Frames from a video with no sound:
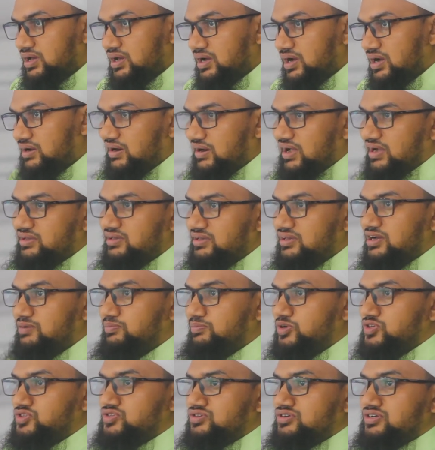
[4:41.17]
আর আকিকা
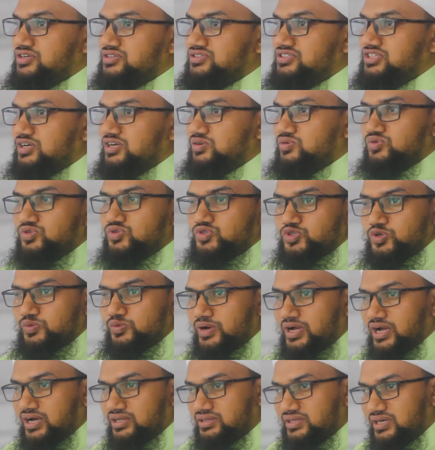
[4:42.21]
বছরের যে কোনো
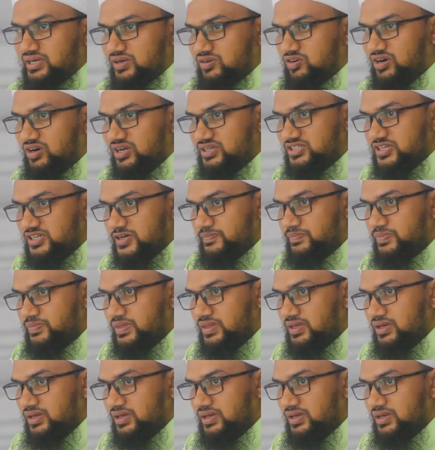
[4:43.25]
সময় আদায় করা যায়